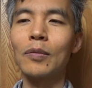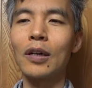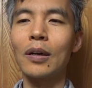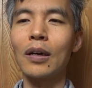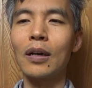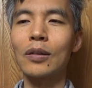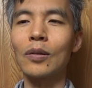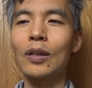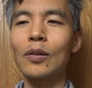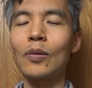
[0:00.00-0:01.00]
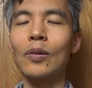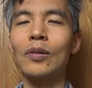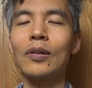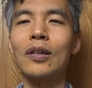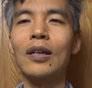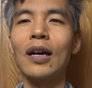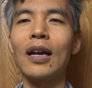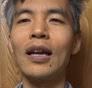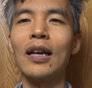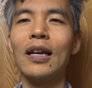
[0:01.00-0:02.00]
まあ、好きなところ10
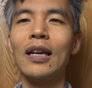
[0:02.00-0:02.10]
回